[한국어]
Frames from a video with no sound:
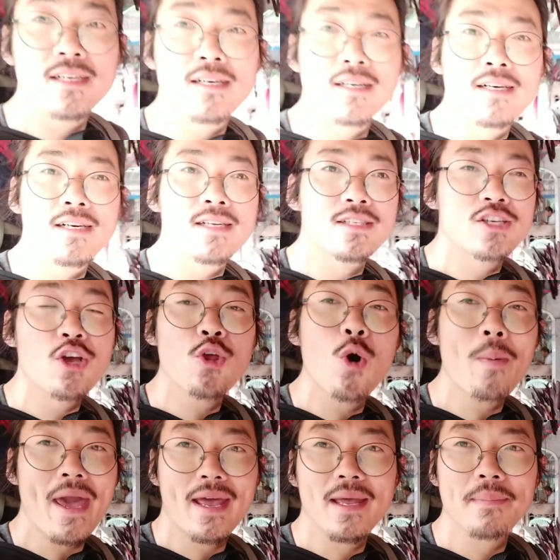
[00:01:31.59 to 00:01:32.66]
a
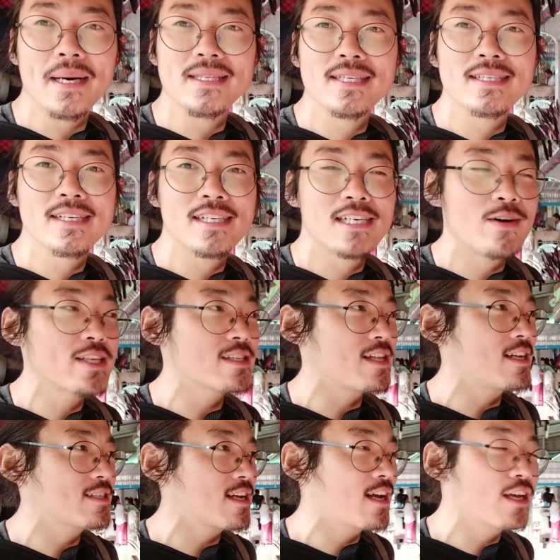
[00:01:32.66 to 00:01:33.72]
1,500 바트를
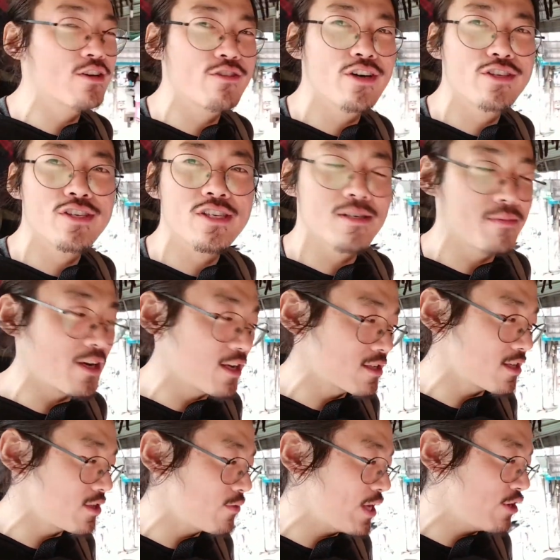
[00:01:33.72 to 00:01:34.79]
환전할 생각이고요. 지금
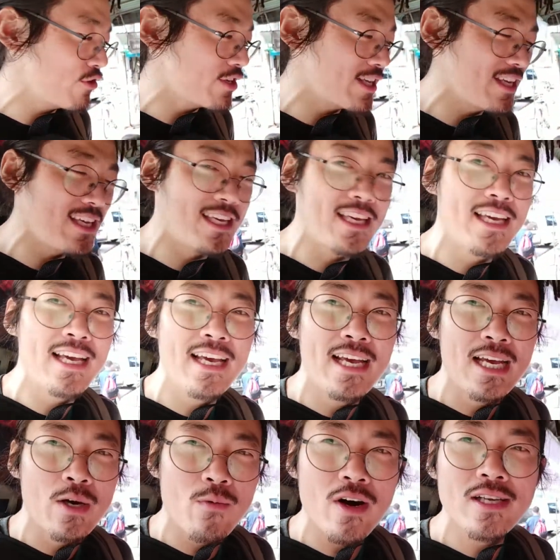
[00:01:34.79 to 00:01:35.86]
여기서는 환율이
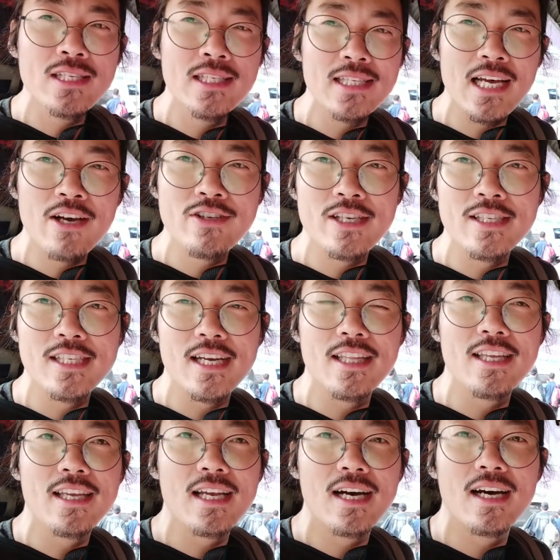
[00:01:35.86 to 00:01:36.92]
1,000 잣,
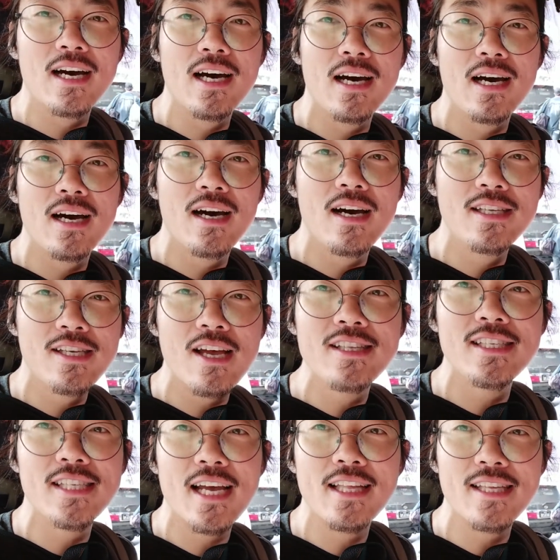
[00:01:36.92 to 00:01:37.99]
그러니까 1 0
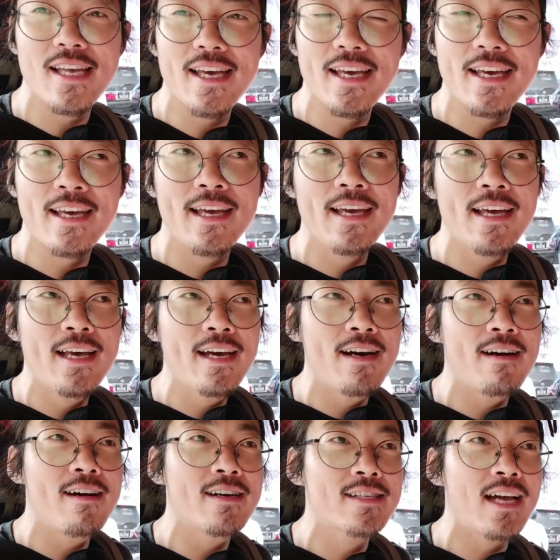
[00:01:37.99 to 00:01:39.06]

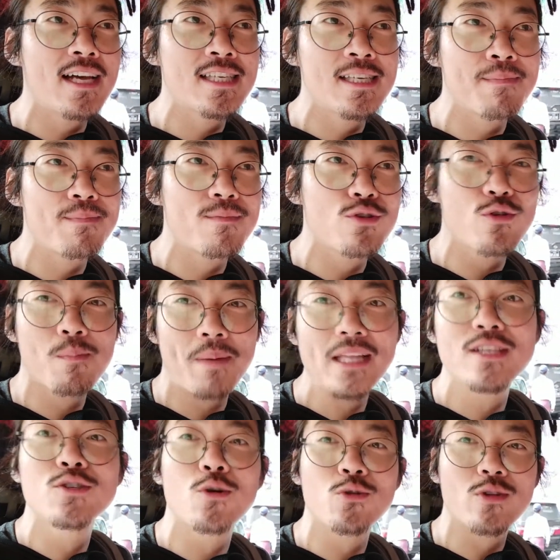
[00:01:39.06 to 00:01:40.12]
0 0잣세46
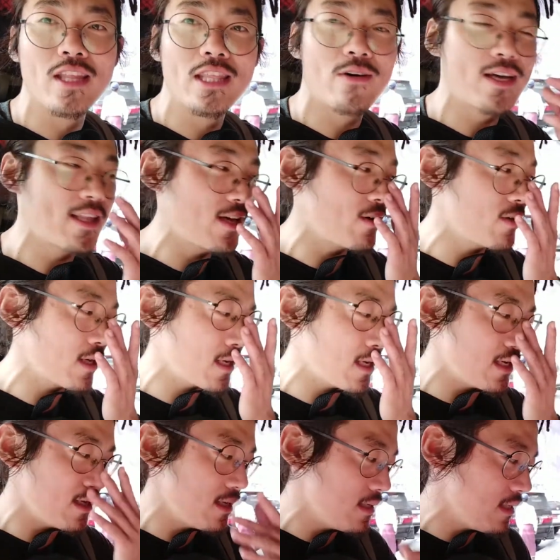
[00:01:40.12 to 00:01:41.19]
바트 정도 된다고 하네요.
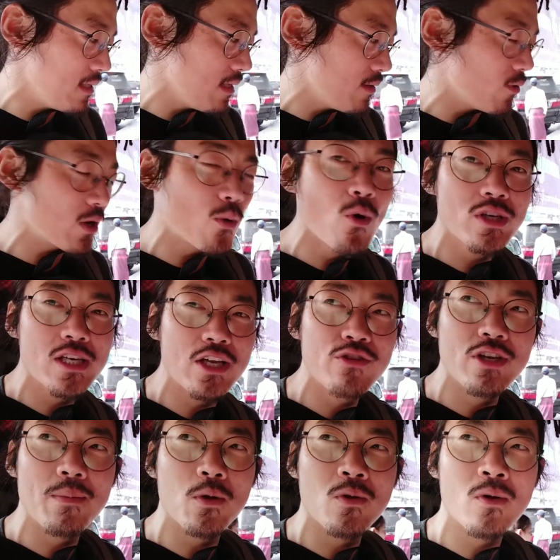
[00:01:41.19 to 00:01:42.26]
그러니까 우리 공시
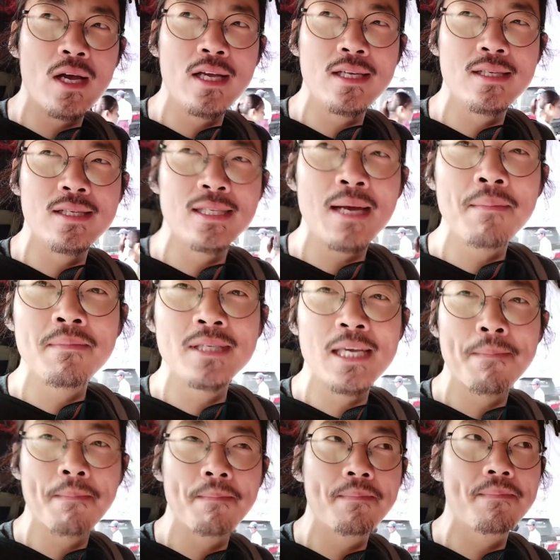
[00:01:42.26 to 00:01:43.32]
환율이 보통 한
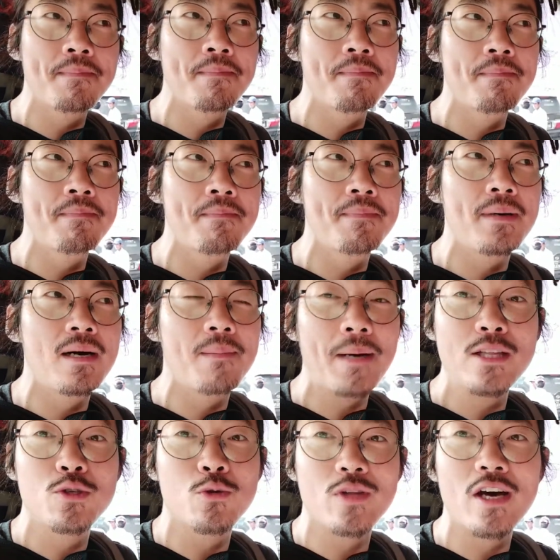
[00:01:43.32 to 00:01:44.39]
30
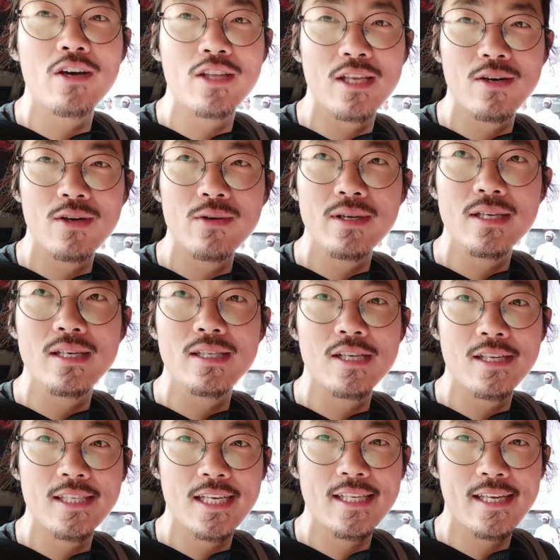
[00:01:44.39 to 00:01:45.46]
바트 어, 정도 하거든요. 1 0 0
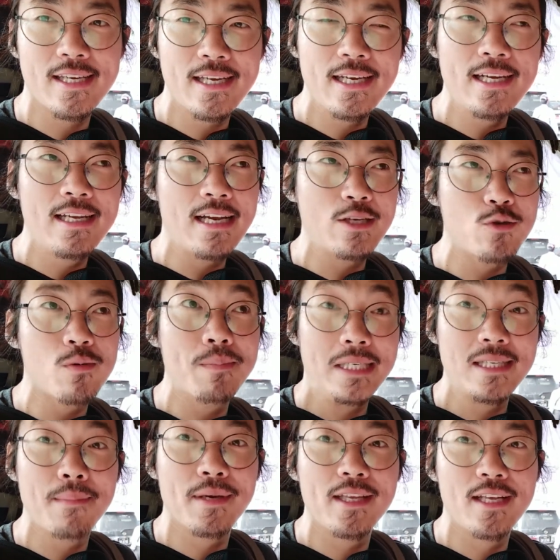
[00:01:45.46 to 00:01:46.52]
0잣세 조금
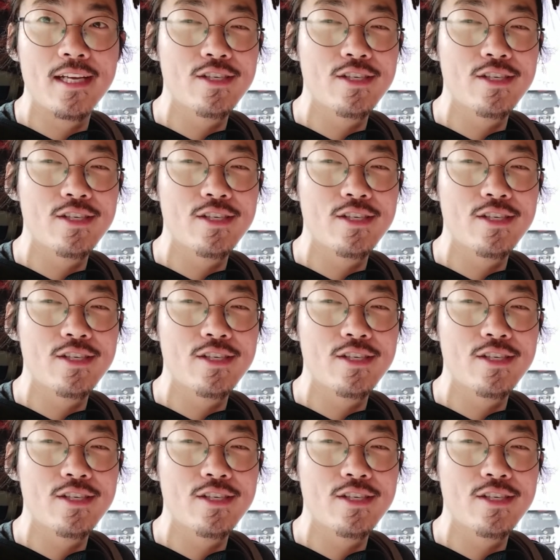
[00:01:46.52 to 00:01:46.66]
비싼 편이긴